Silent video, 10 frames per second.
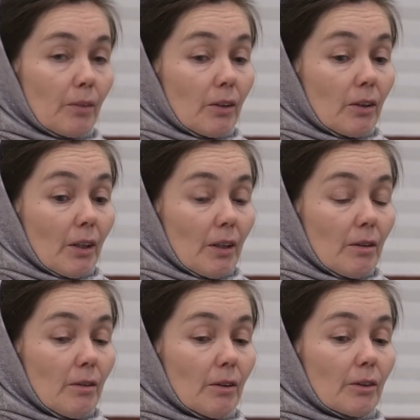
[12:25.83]

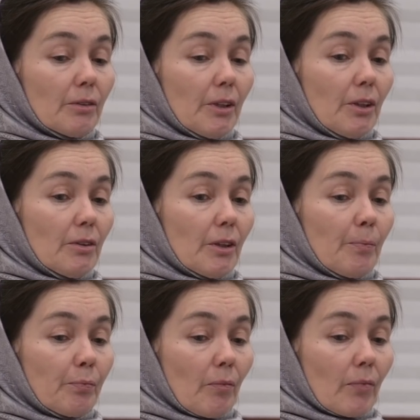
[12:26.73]
Я
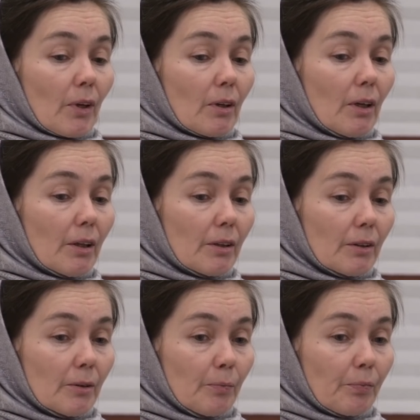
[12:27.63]
говорила как
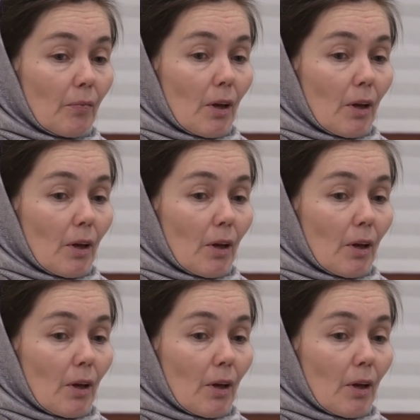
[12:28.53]
э,